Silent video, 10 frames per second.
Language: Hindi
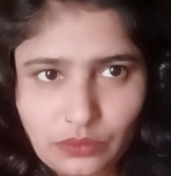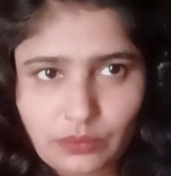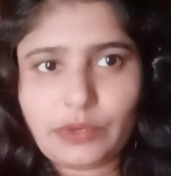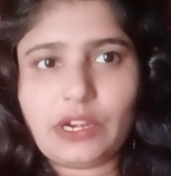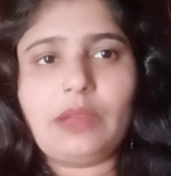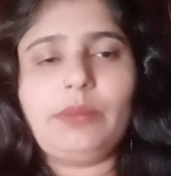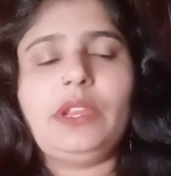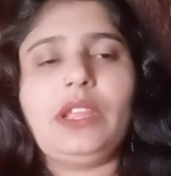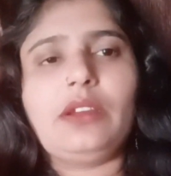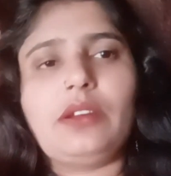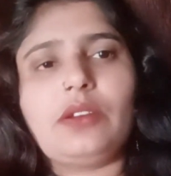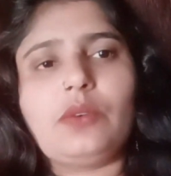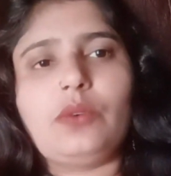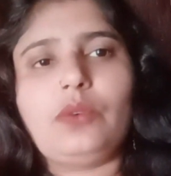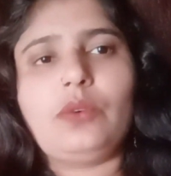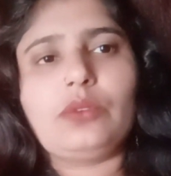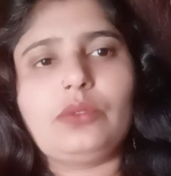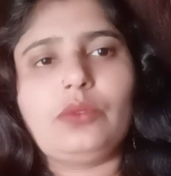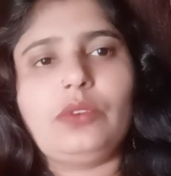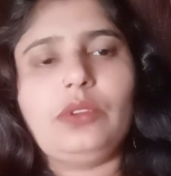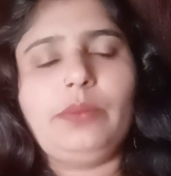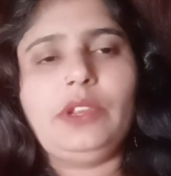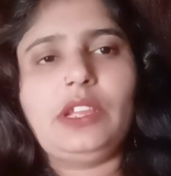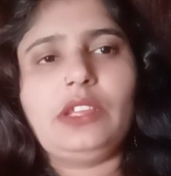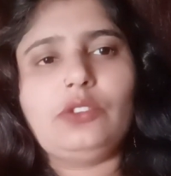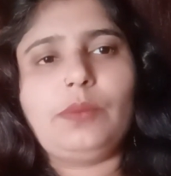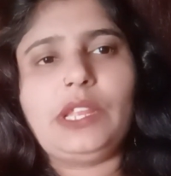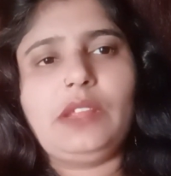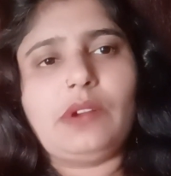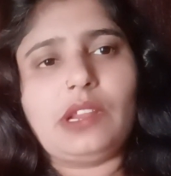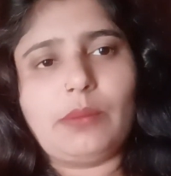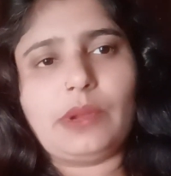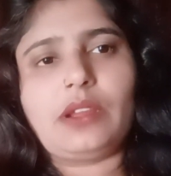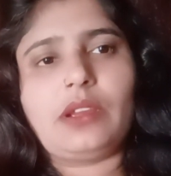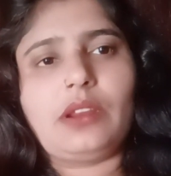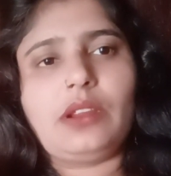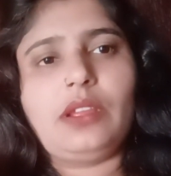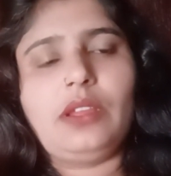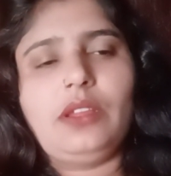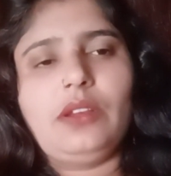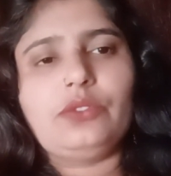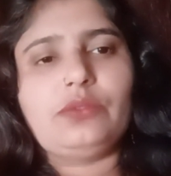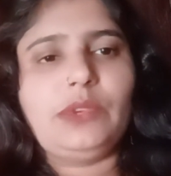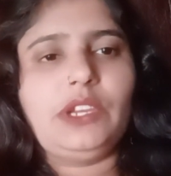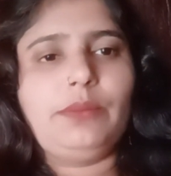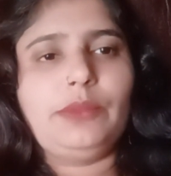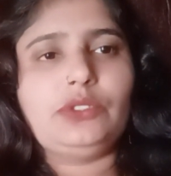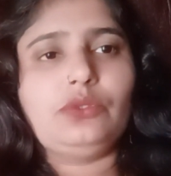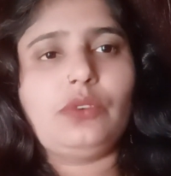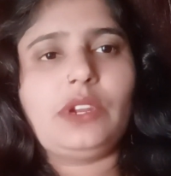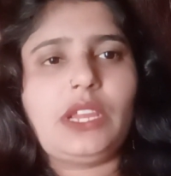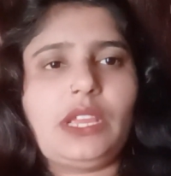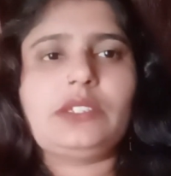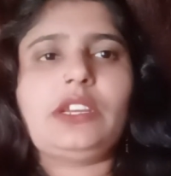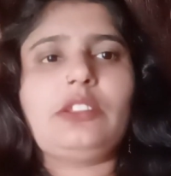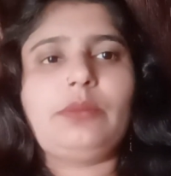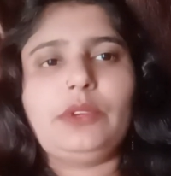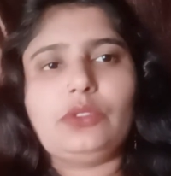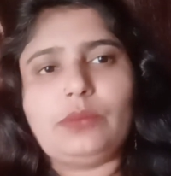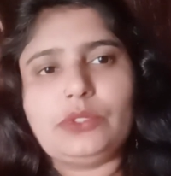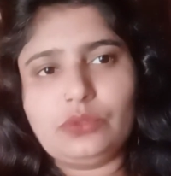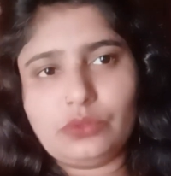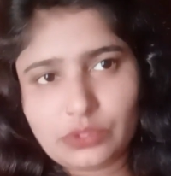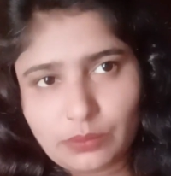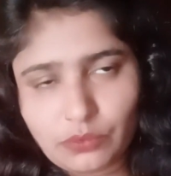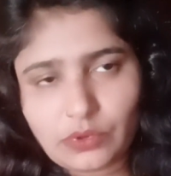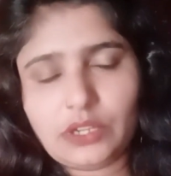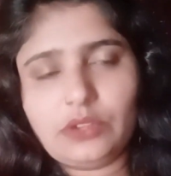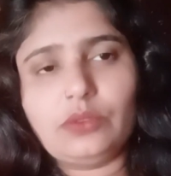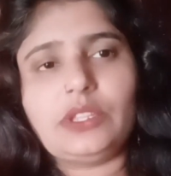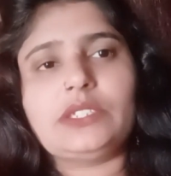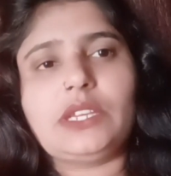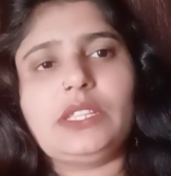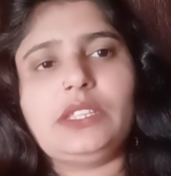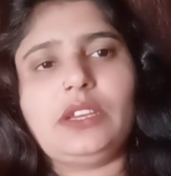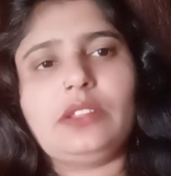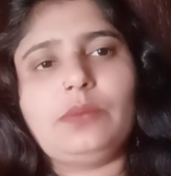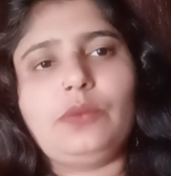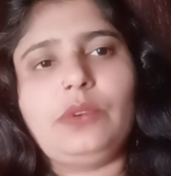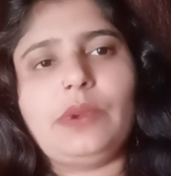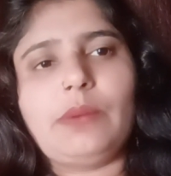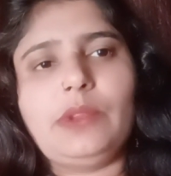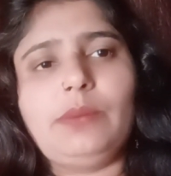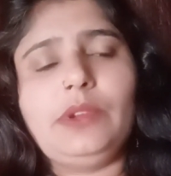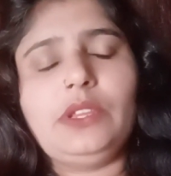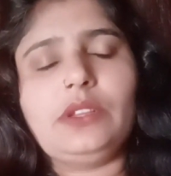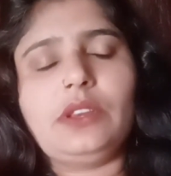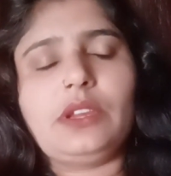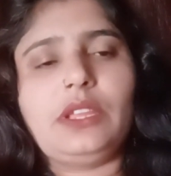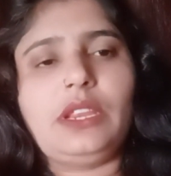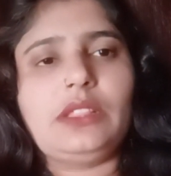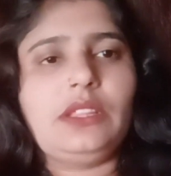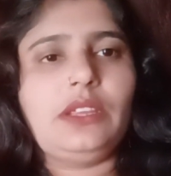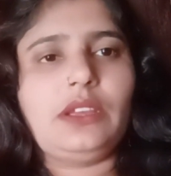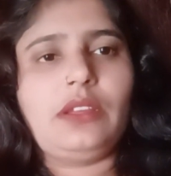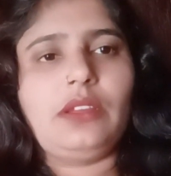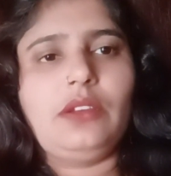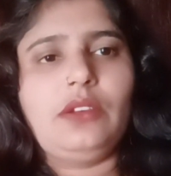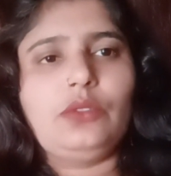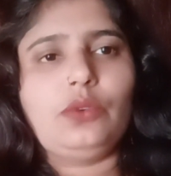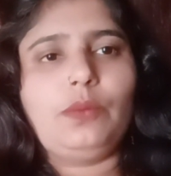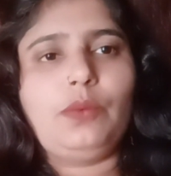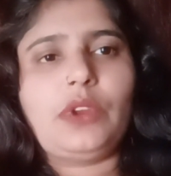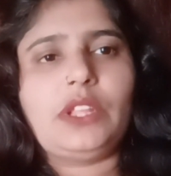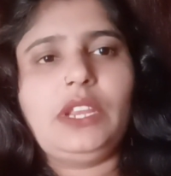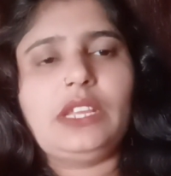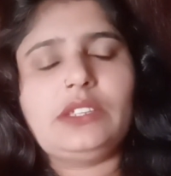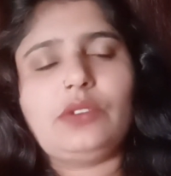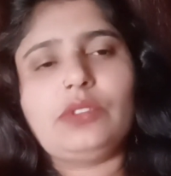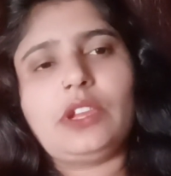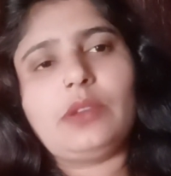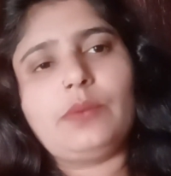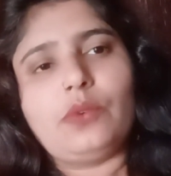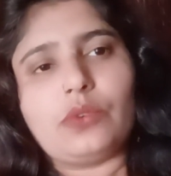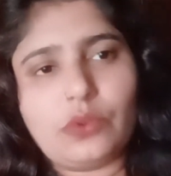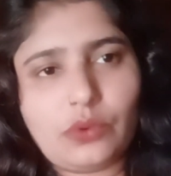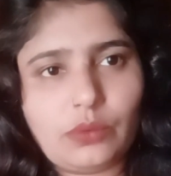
बना भी रहे हैं घर को और तोड़ भी रहे हैं जो पहले वाला हमारा घर है उसमें मज़दूर लगे साथ में तो मज़दूर से पूरा नहीं होता साथ ही साथ पूरी फैमिली भी लगी रहती है तो पूरा दिन ऐसा होता है कि फ़ोन को